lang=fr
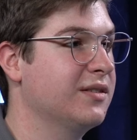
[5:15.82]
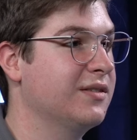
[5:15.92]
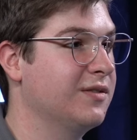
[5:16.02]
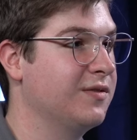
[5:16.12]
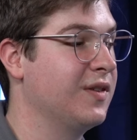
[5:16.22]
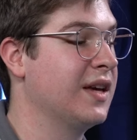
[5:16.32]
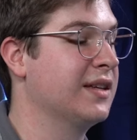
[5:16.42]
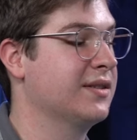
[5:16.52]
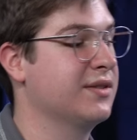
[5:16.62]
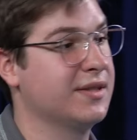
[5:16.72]
Fait que
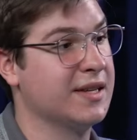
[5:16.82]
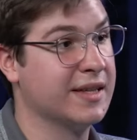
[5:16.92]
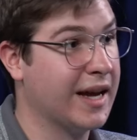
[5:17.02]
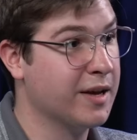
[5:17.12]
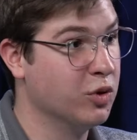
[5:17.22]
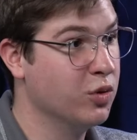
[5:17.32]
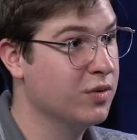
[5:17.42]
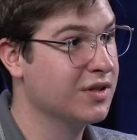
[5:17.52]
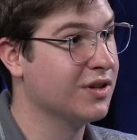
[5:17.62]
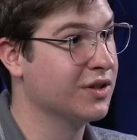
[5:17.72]
c'est très beau. Ah
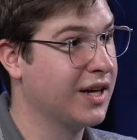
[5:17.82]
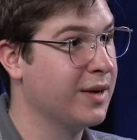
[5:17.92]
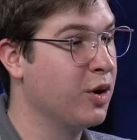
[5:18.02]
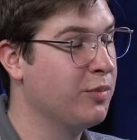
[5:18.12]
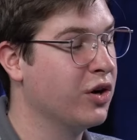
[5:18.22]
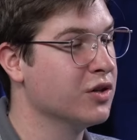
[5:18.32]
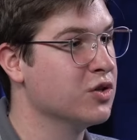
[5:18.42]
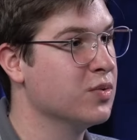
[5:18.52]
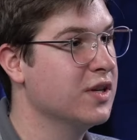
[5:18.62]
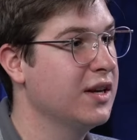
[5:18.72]
c'est un très bon
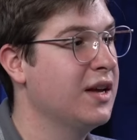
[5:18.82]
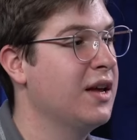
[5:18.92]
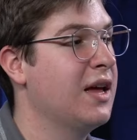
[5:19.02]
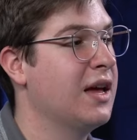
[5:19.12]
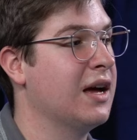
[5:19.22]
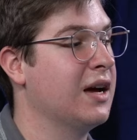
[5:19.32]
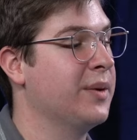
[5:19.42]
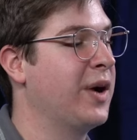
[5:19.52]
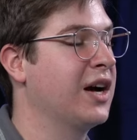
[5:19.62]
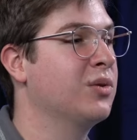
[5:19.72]
produit. Euh,
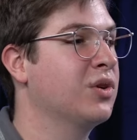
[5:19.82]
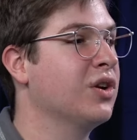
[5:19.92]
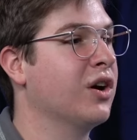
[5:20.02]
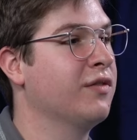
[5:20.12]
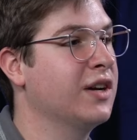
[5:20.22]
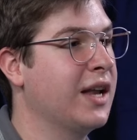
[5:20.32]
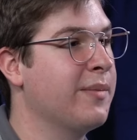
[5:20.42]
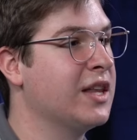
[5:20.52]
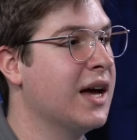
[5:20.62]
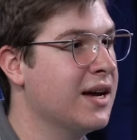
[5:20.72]
par contre, le revers de la
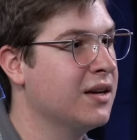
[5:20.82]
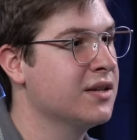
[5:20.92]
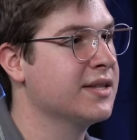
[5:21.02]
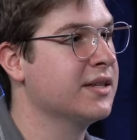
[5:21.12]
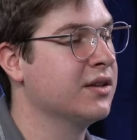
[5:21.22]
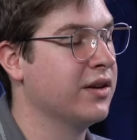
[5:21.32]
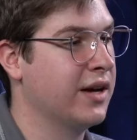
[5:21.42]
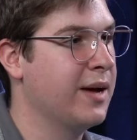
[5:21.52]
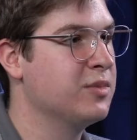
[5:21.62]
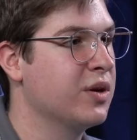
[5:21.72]
médaille, c'est que
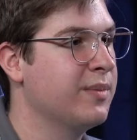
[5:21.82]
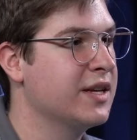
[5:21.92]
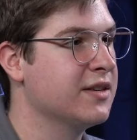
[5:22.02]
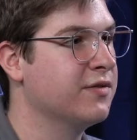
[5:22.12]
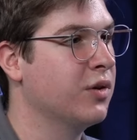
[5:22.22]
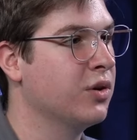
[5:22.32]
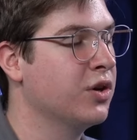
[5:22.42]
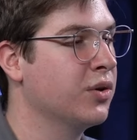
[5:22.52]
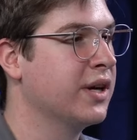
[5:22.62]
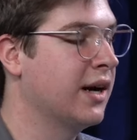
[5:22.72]
habituellement, ces fonds-là,
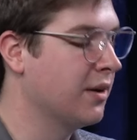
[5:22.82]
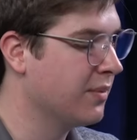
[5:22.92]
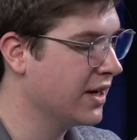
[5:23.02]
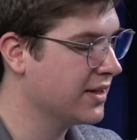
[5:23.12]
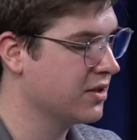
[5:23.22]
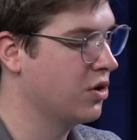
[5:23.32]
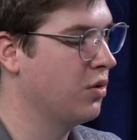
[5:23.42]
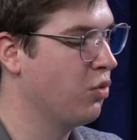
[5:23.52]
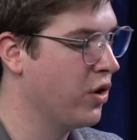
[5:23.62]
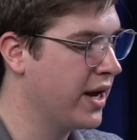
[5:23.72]
ils ont des rendements qui sont
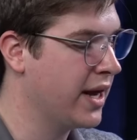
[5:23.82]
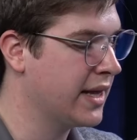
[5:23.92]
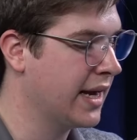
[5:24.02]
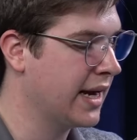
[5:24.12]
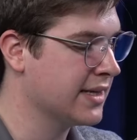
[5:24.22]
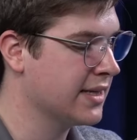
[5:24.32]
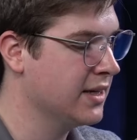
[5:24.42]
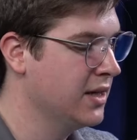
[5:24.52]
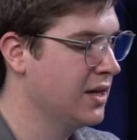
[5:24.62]
moins intéressants.